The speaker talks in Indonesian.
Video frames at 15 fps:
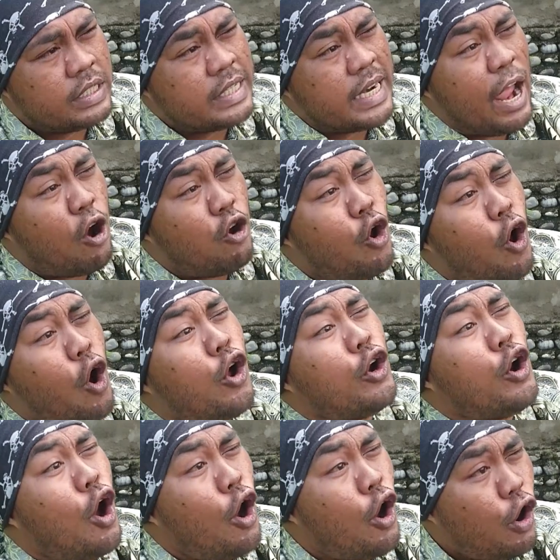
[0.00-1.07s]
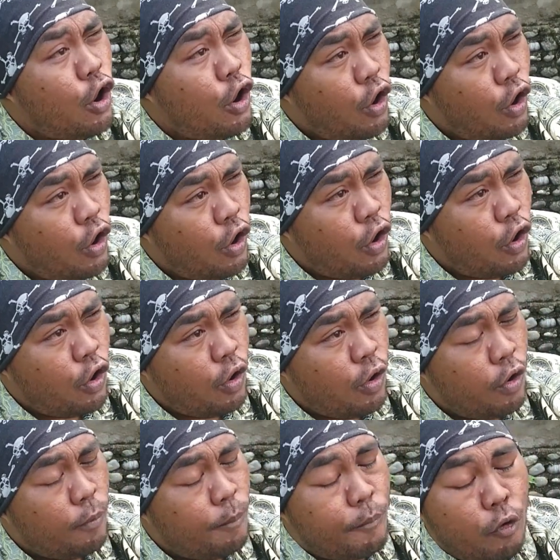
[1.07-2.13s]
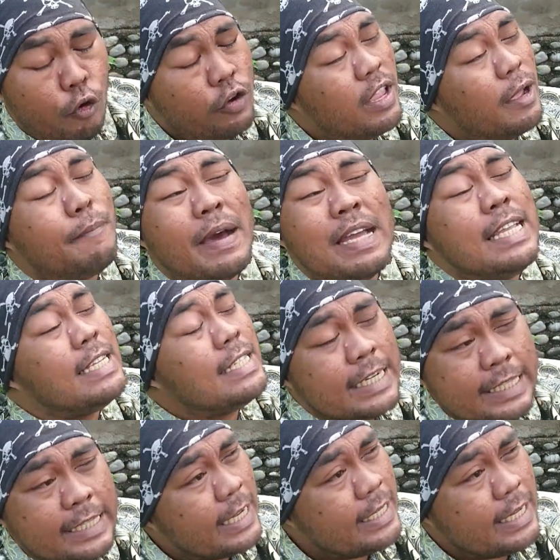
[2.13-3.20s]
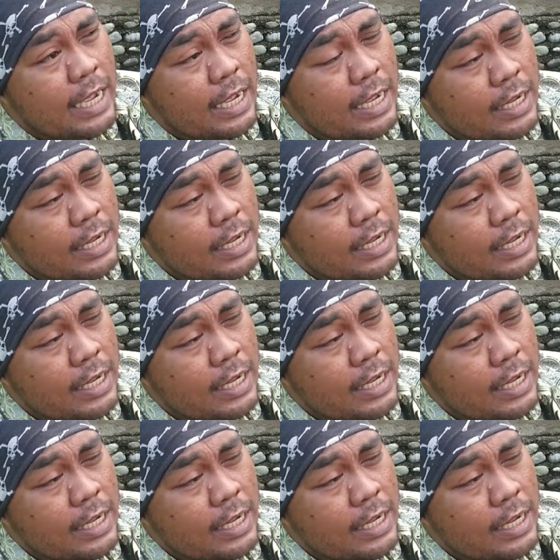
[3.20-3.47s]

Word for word: Naik odong-odong. Pokoknya panjang ceritanya.